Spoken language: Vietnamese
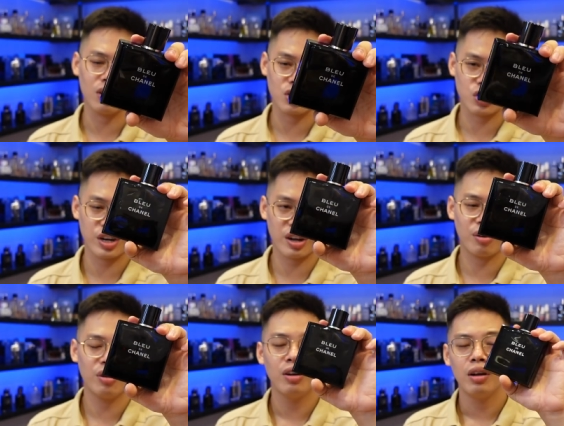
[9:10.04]
The Chanel
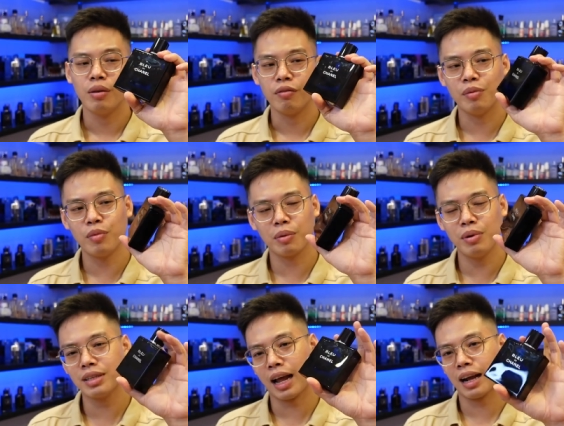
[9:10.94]
với một cái
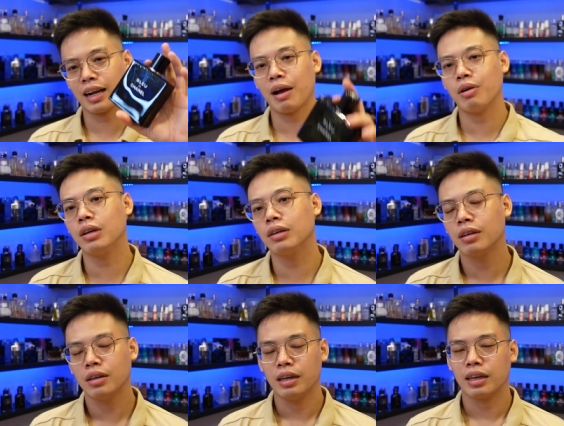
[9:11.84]
mức giá cao hơn
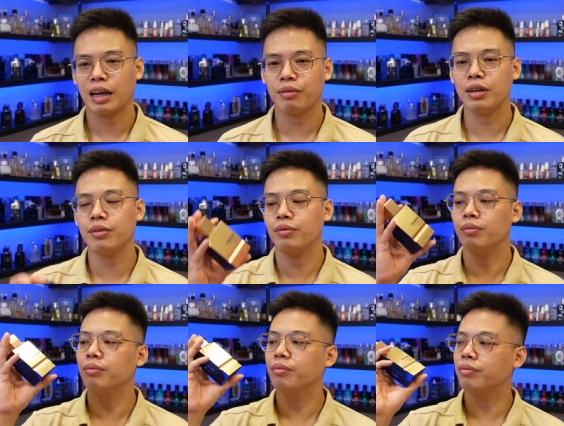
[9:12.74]
tại vì
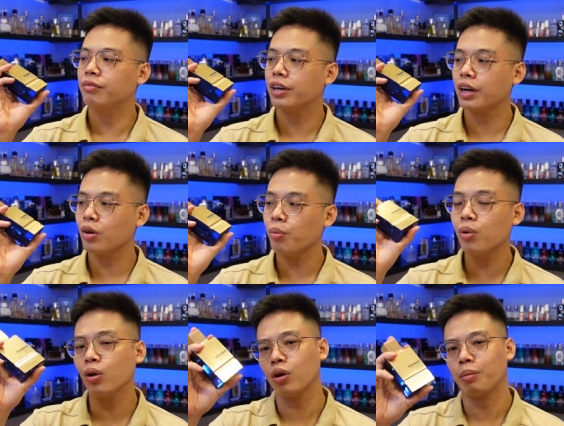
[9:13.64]
với cái top
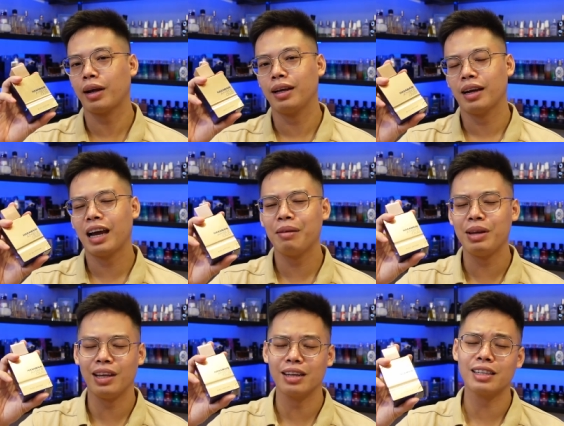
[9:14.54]
nốt của em này hay
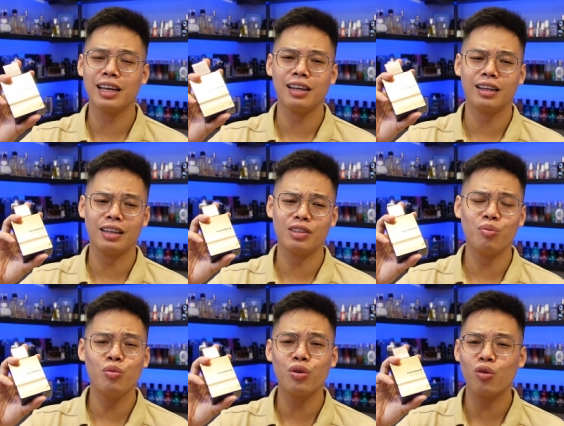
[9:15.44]
bị nhận xét là
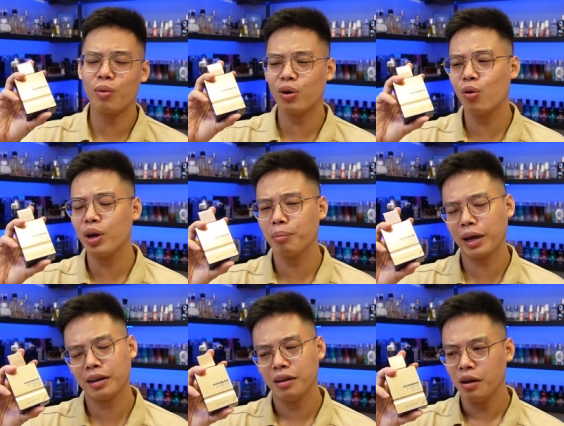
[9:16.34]
giống mùi Romano
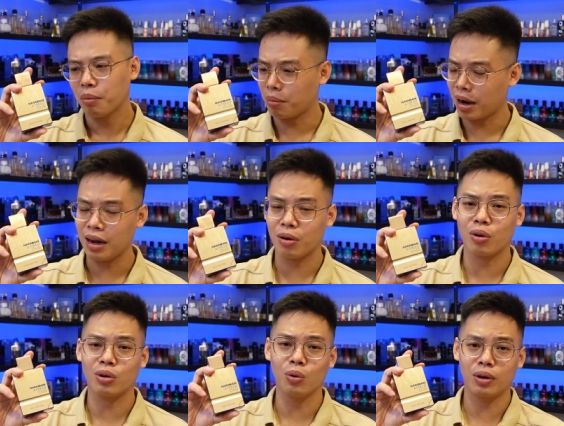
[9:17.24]
X-Men mà lại
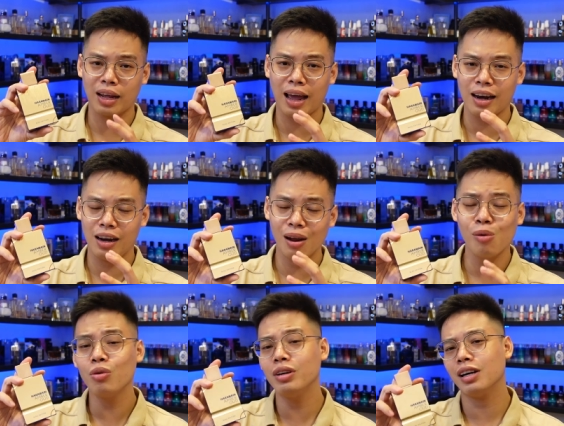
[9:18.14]
còn tồn tại
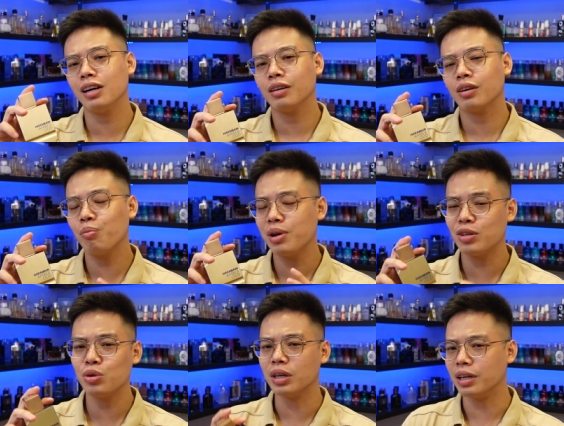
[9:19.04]
lâu nữa không
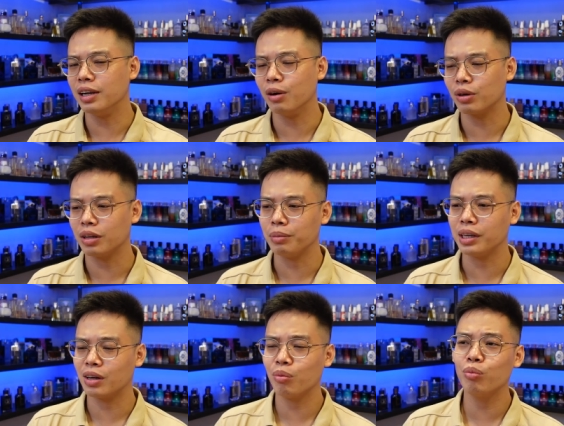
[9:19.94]
biến chuyển nhiều thì
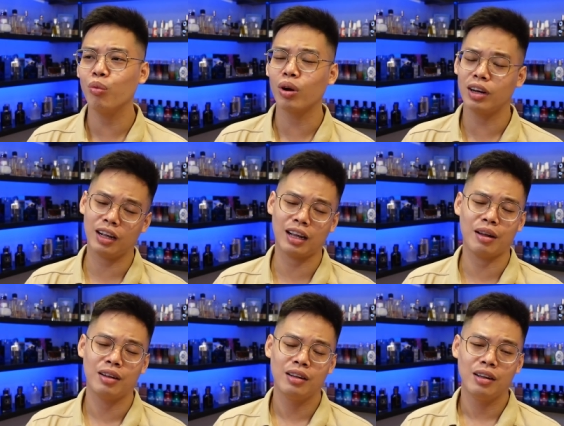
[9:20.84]
mình không muốn rằng là